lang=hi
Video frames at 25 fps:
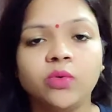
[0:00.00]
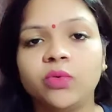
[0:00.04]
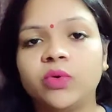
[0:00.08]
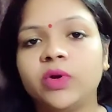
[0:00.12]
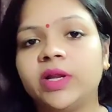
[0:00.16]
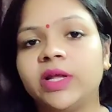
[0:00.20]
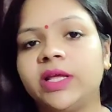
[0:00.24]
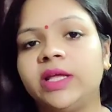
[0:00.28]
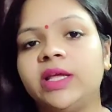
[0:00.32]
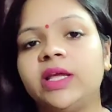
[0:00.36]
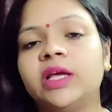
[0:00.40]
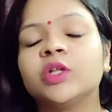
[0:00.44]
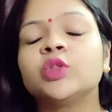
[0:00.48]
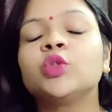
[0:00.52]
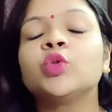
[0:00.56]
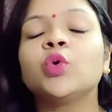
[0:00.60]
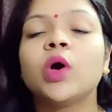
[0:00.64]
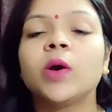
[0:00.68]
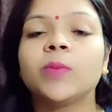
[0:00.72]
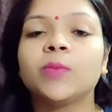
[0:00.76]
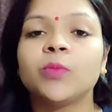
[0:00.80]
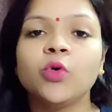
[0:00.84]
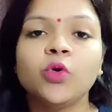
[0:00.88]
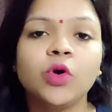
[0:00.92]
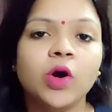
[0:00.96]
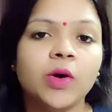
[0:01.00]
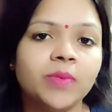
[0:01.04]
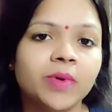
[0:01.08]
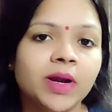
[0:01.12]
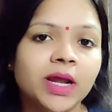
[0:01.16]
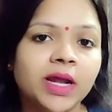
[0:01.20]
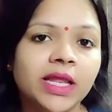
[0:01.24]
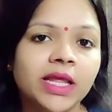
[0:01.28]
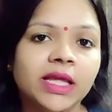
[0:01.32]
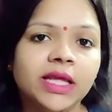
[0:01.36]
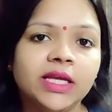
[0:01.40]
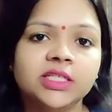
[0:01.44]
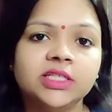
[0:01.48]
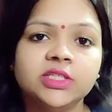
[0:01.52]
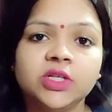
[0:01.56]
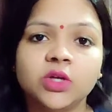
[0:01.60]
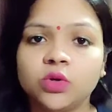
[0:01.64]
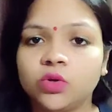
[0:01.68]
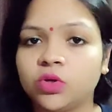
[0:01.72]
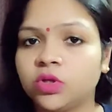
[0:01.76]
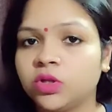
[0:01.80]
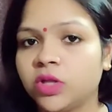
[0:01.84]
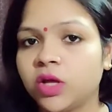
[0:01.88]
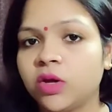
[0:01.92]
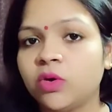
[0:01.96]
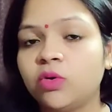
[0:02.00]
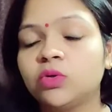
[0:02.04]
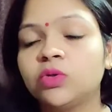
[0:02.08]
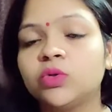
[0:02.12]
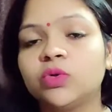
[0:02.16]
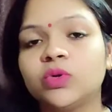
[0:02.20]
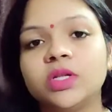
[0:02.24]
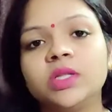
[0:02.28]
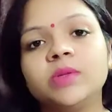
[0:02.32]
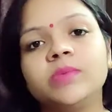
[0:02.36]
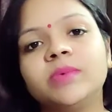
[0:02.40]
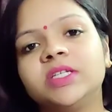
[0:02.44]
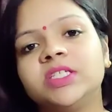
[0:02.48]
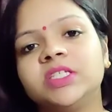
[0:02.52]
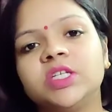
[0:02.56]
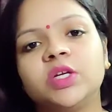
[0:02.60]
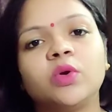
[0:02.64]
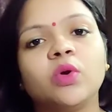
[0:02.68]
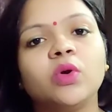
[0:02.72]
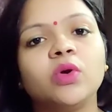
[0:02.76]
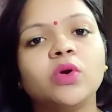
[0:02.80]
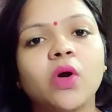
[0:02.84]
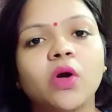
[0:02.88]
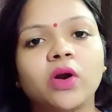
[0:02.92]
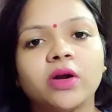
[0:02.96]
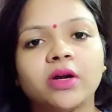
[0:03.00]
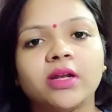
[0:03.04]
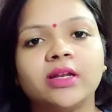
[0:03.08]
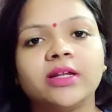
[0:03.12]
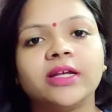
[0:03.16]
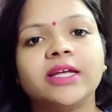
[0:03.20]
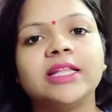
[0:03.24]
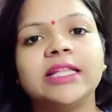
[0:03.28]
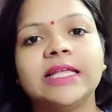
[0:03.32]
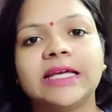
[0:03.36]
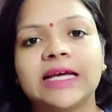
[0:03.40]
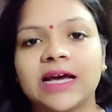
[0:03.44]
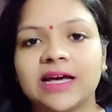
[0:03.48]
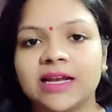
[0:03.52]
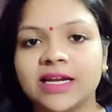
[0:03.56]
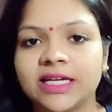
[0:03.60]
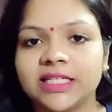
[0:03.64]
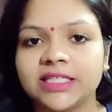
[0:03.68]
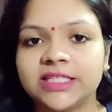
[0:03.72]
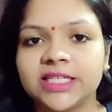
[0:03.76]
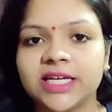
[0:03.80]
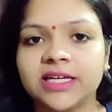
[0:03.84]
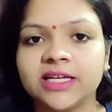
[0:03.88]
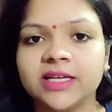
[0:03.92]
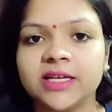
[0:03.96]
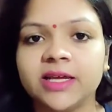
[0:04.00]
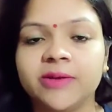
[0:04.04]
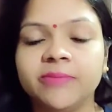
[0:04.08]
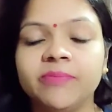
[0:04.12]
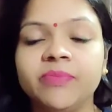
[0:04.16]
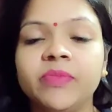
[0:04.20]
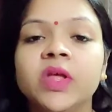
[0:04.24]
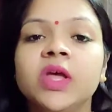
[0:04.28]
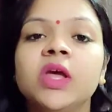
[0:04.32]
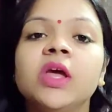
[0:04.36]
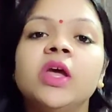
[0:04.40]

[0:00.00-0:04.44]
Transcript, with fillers: हो रही हैं तो आपको घबराने की ज़रूरत है और तुरंत बच्चे को डॉक्टर के दिखाना चाहिए